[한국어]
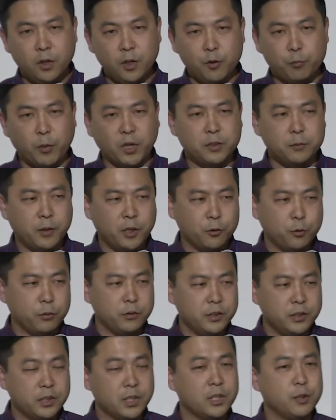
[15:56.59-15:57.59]
마지막으로는
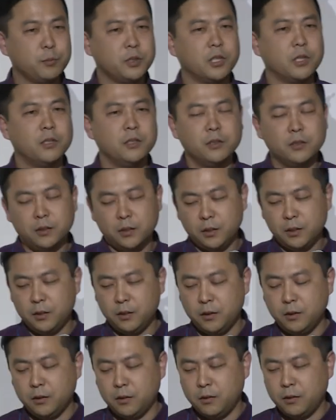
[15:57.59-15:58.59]
시작입니다.
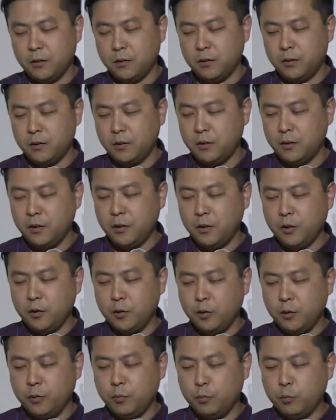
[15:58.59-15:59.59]
어,
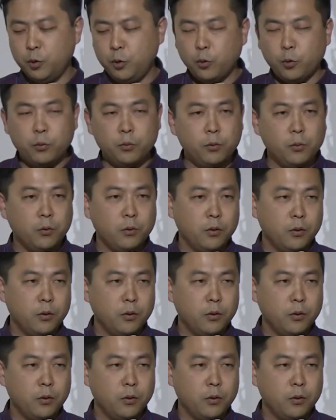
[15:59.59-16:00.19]
물론